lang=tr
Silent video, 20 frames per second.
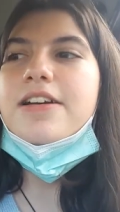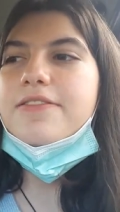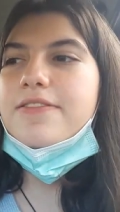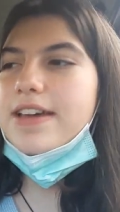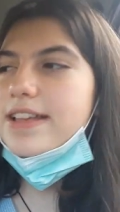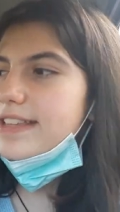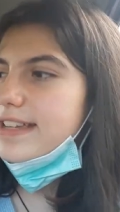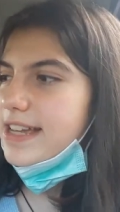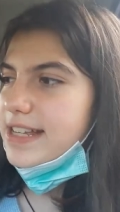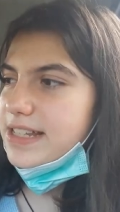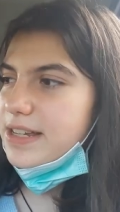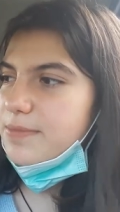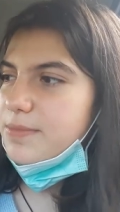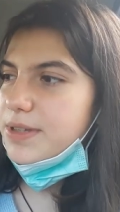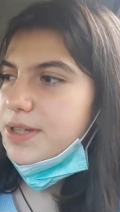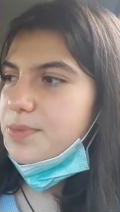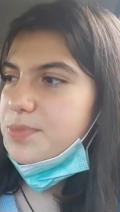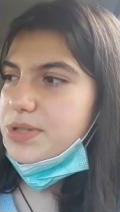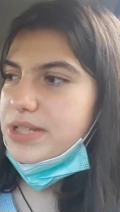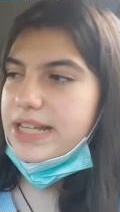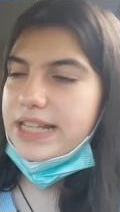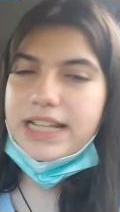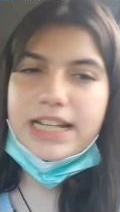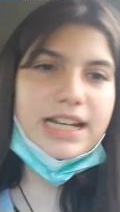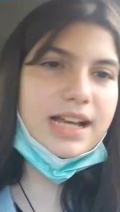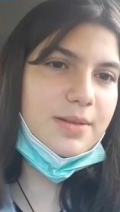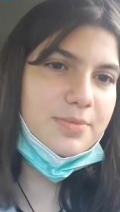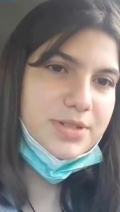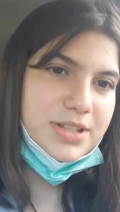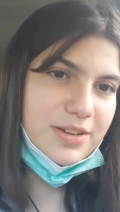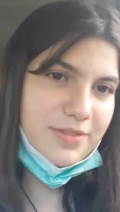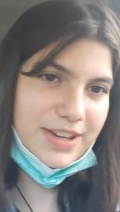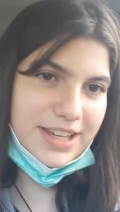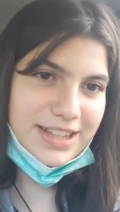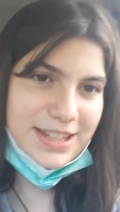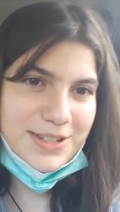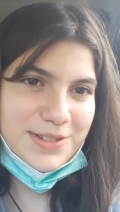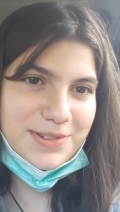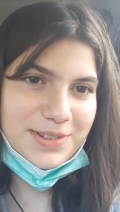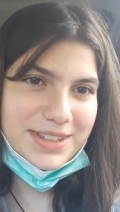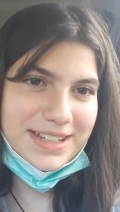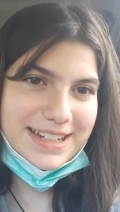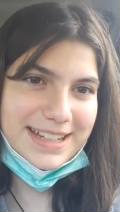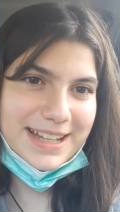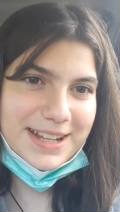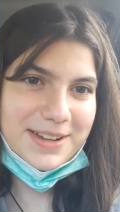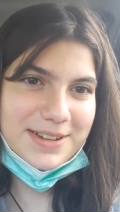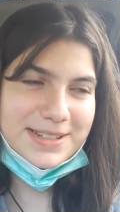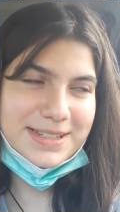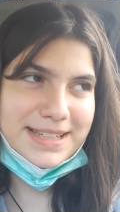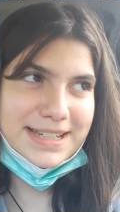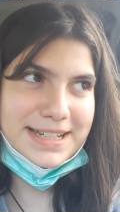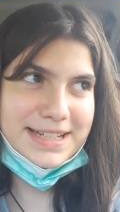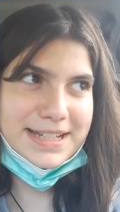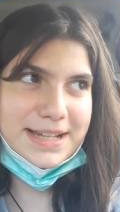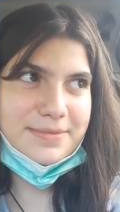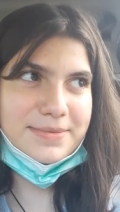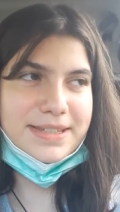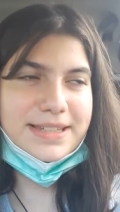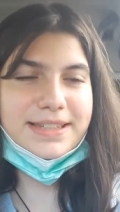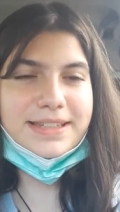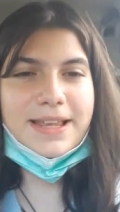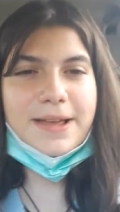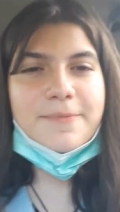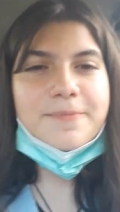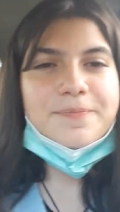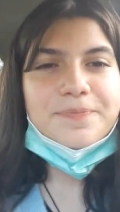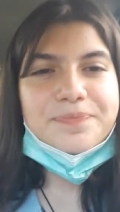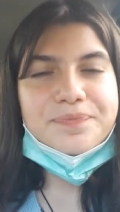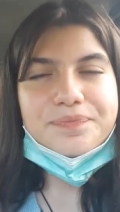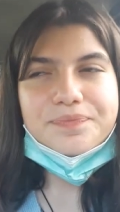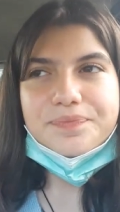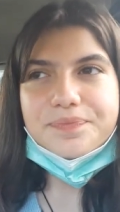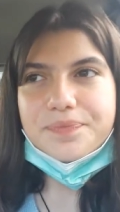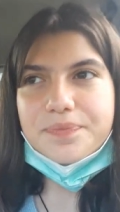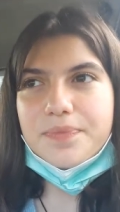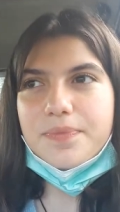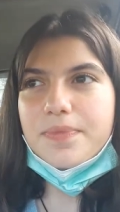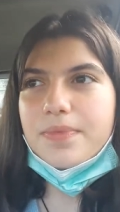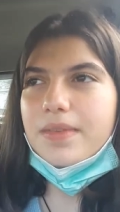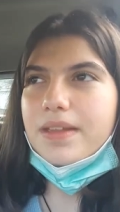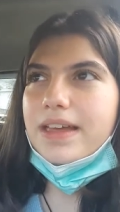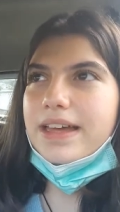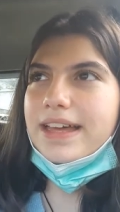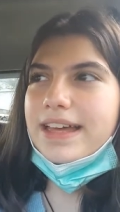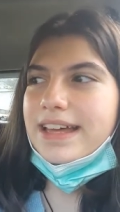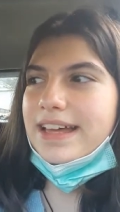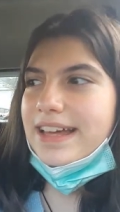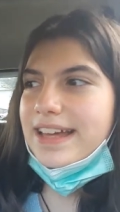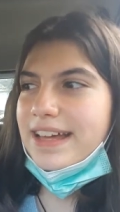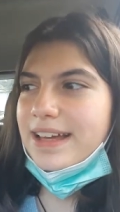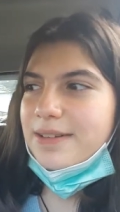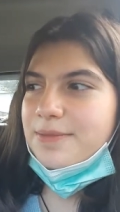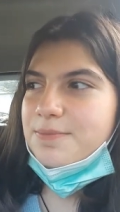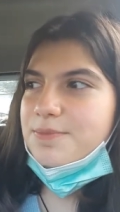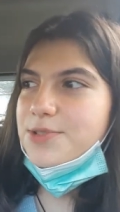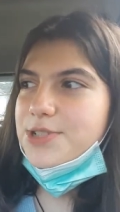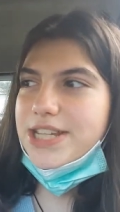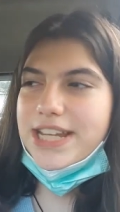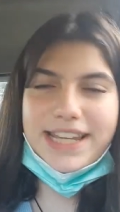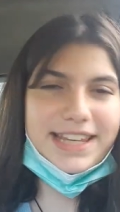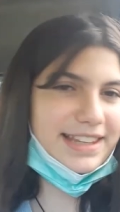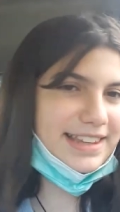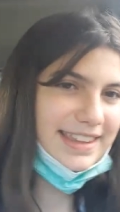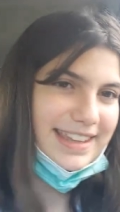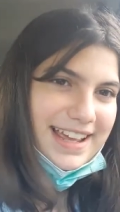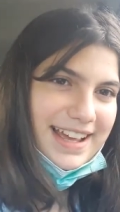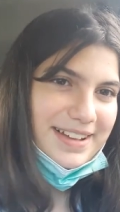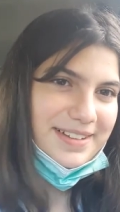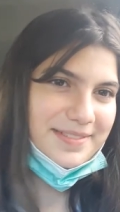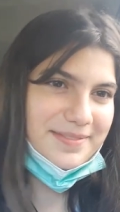Ve teyzem bana bir şeyler almış. Eve gidince onları da göstereceğim size. Ee, bu şekilde.